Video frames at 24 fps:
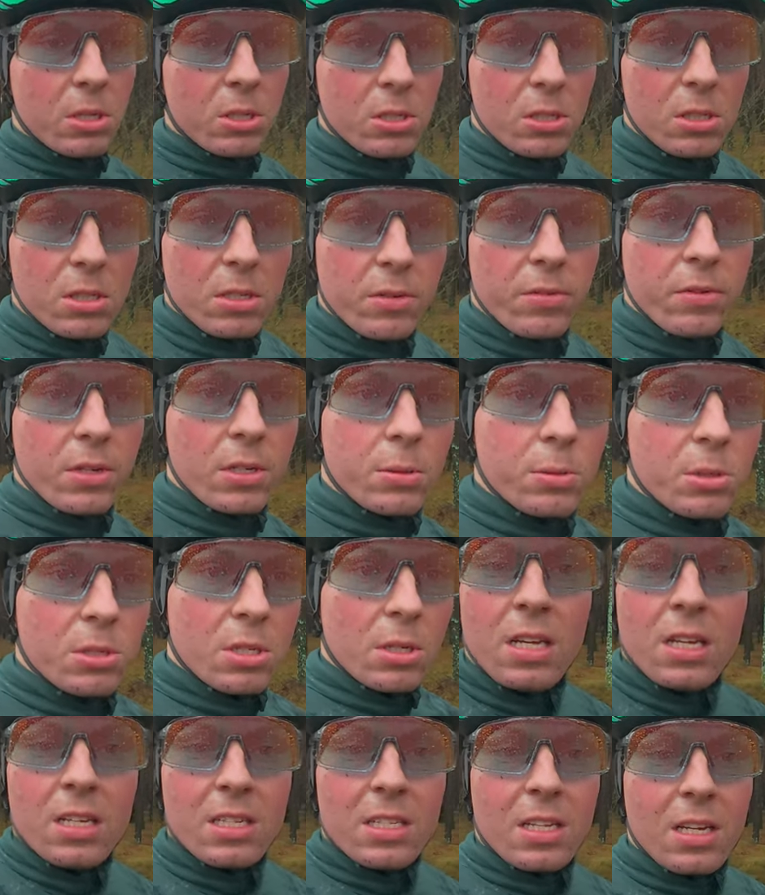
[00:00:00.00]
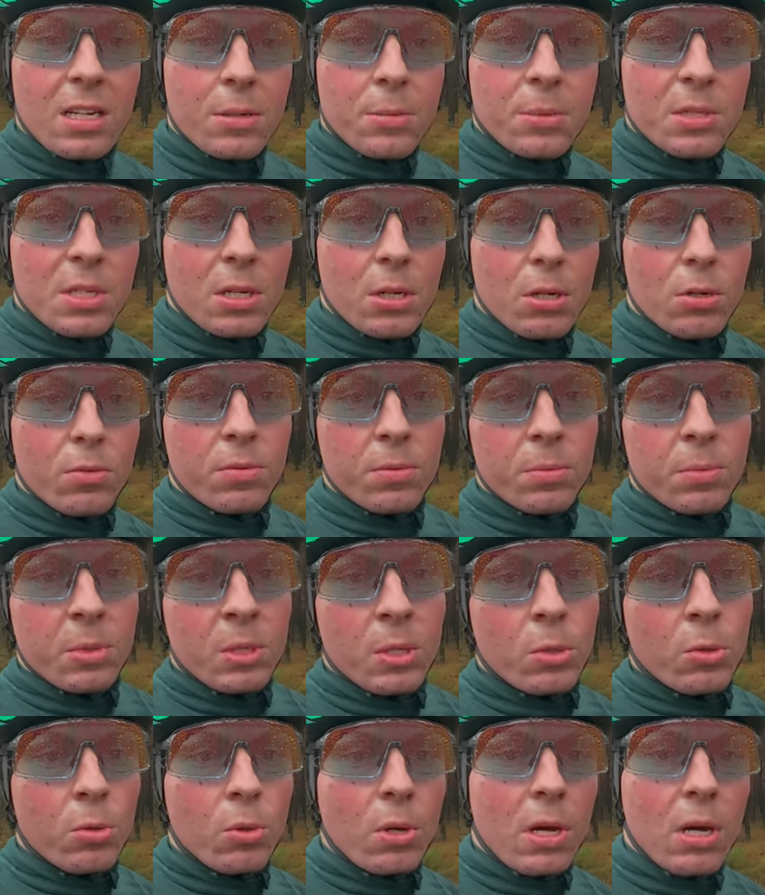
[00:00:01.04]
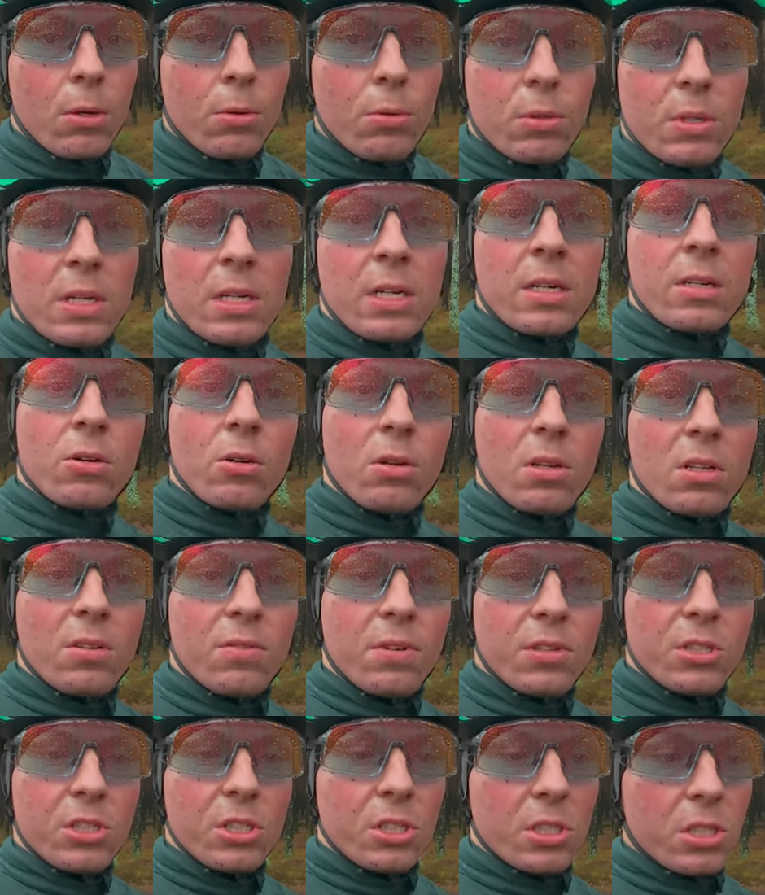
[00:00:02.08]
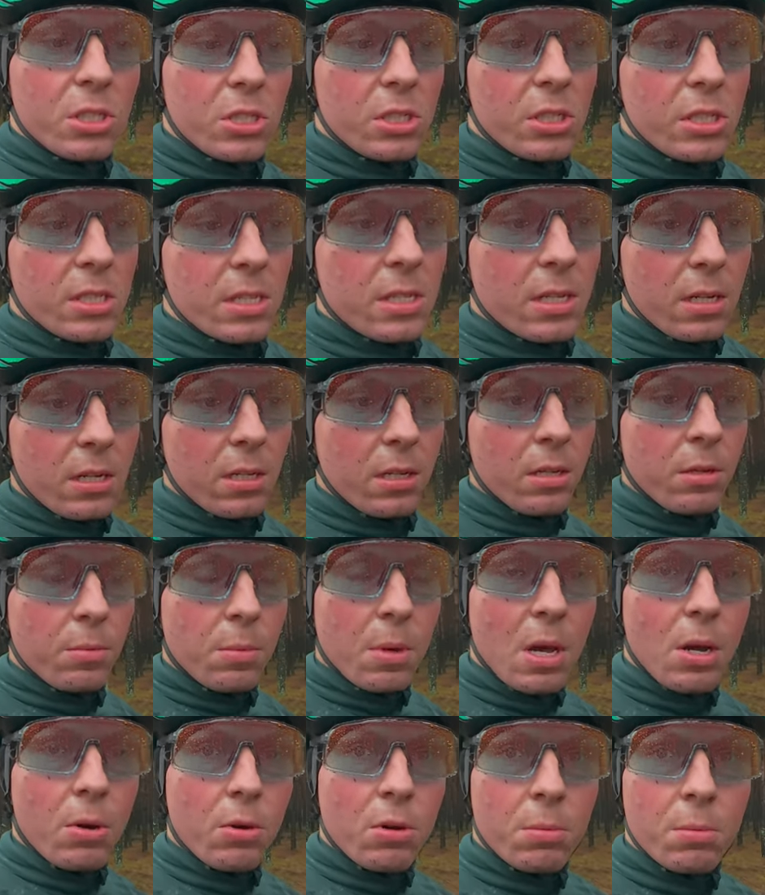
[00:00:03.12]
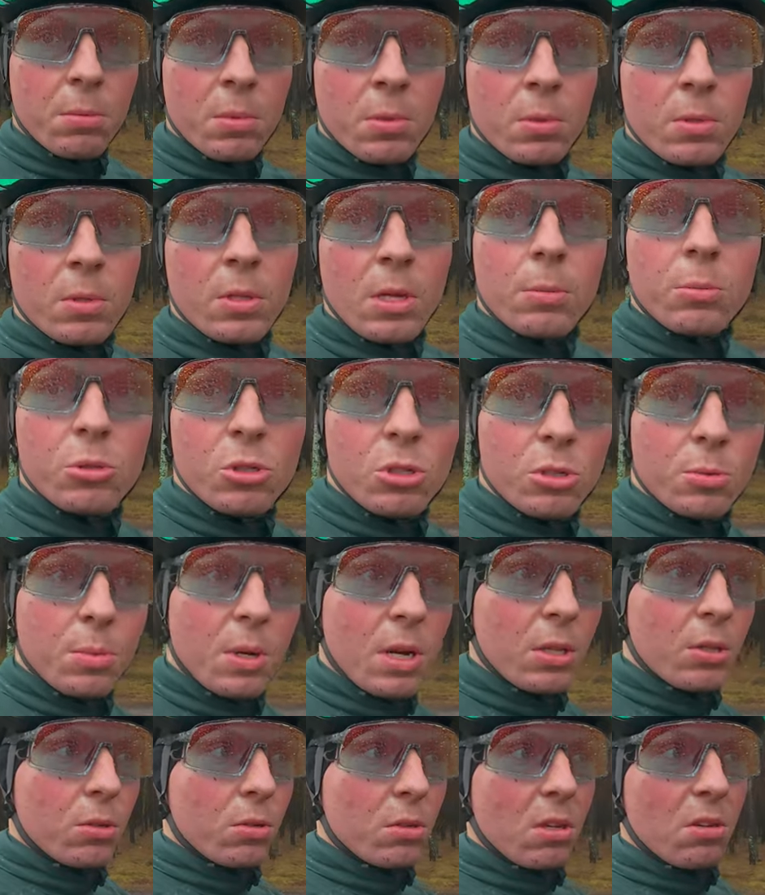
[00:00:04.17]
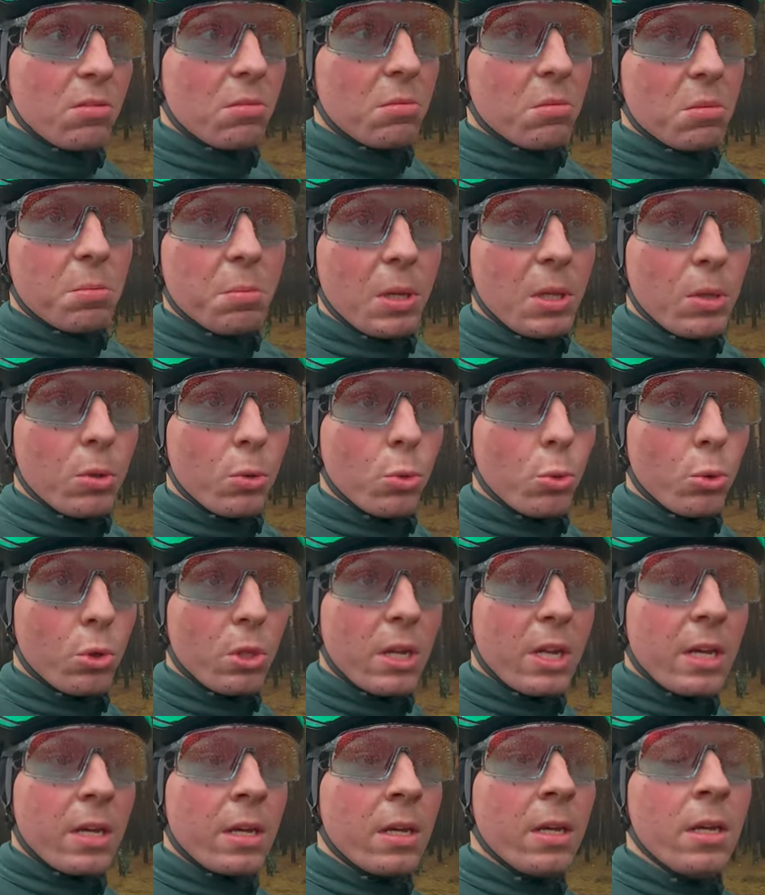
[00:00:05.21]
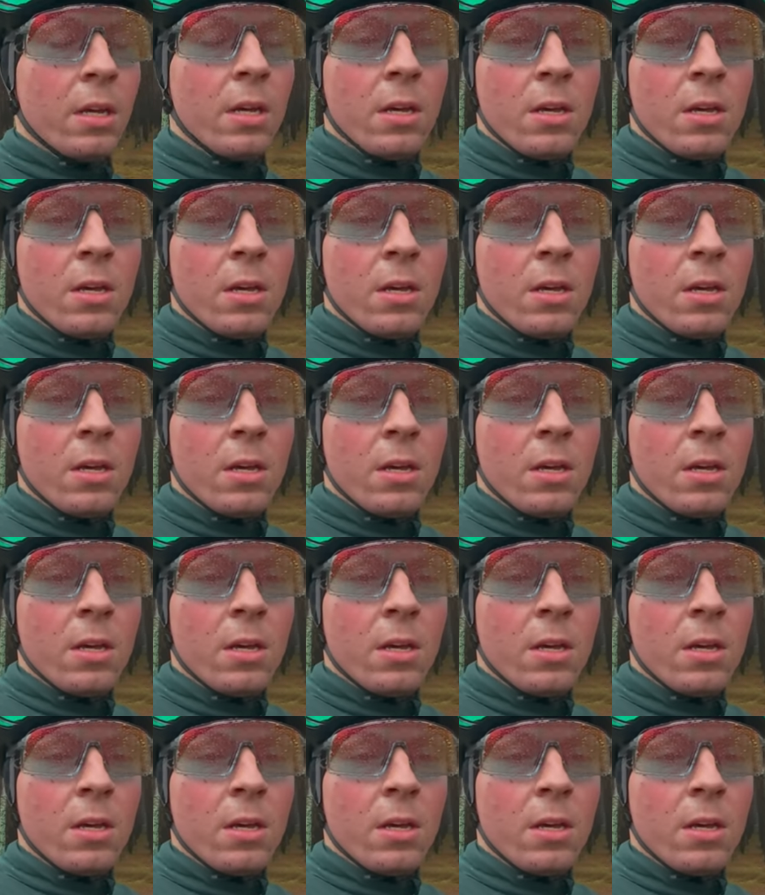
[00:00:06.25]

czyli w jakimś starym stalowym góralu na kole 26 cali miałem tam Shimano, nie wiem, chyba turniej.